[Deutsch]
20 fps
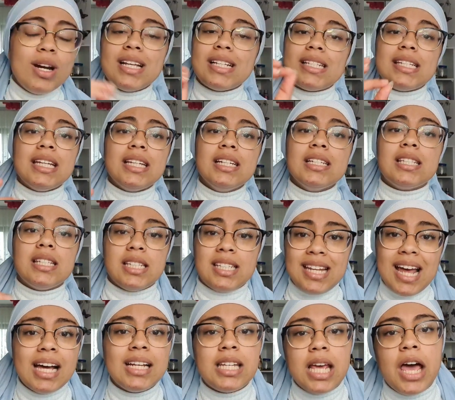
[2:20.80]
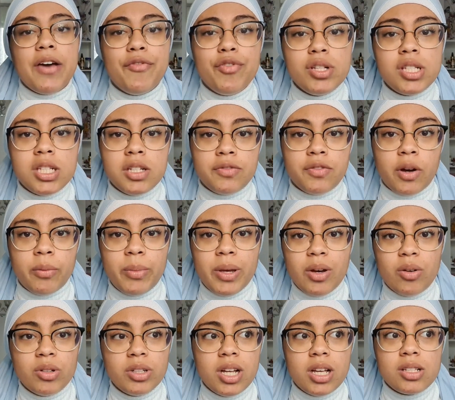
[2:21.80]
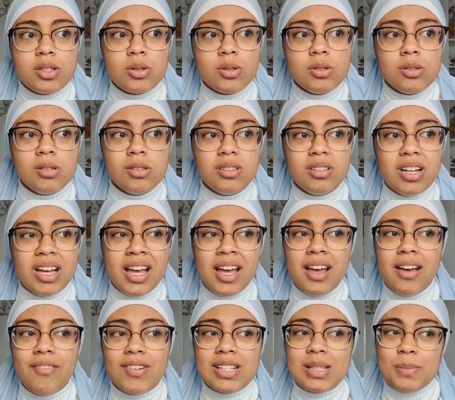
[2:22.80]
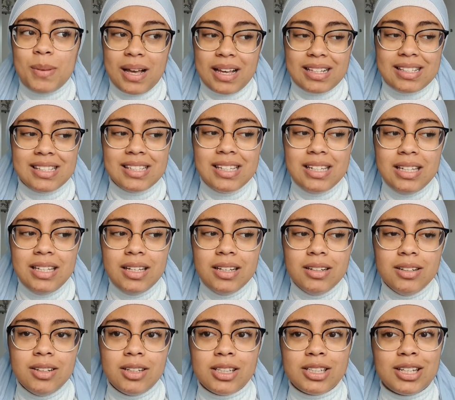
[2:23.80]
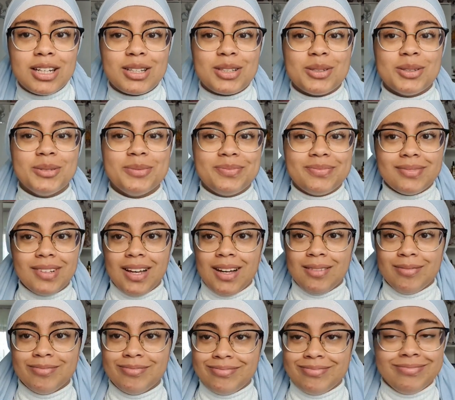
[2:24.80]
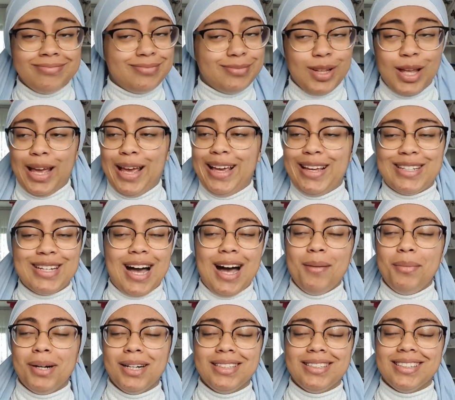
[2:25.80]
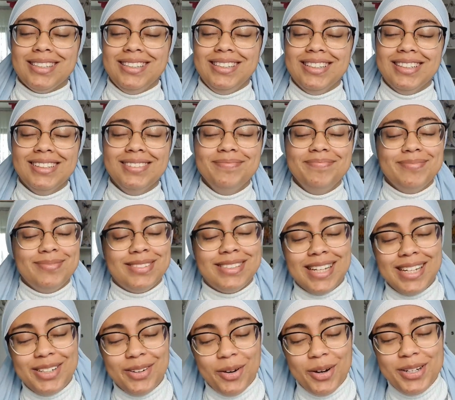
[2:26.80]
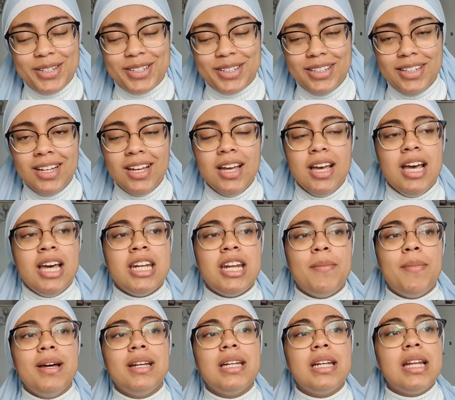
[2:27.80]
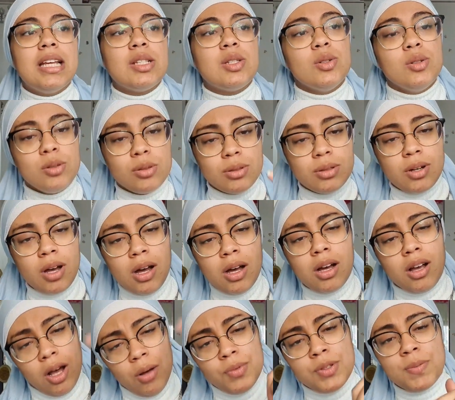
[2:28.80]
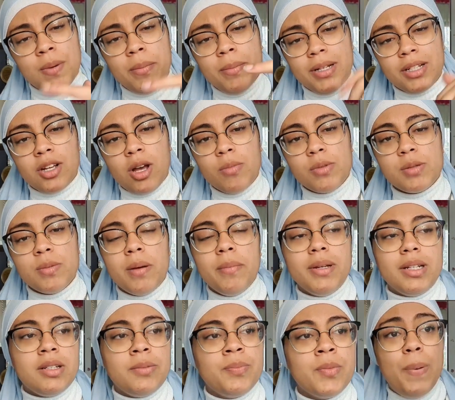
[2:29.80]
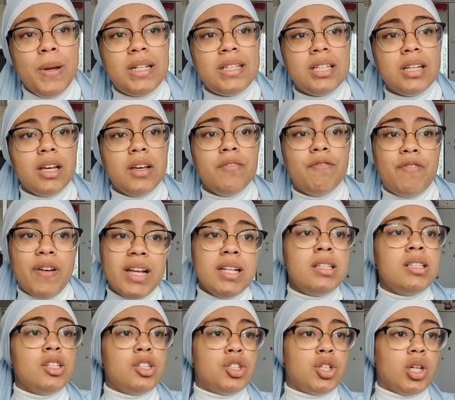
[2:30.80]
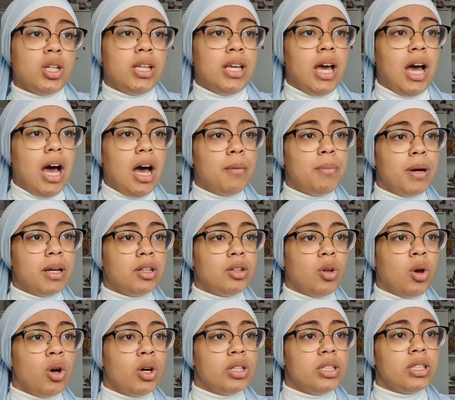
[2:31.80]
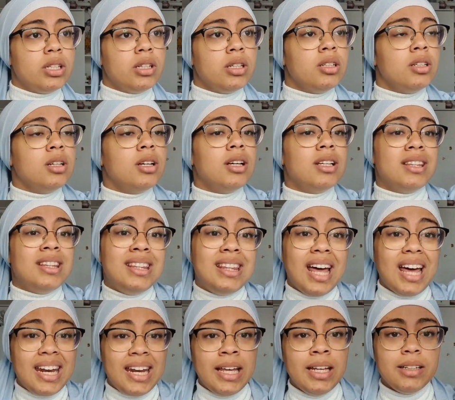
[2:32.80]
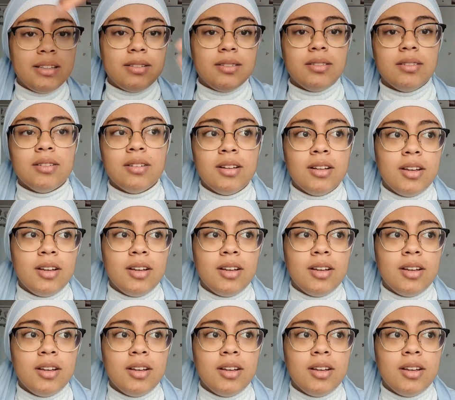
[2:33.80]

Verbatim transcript: das Ding ist, ich dachte, er wüsste von mir. Und der so, hä, was machen Sie hier? Ich dachte so, ähm, ich arbeite hier seit heute. Da meinte der so, kommst mal mit, kommst mal mit. Bitte, wenn Sie schon hier arbeiten heute, dann hinten.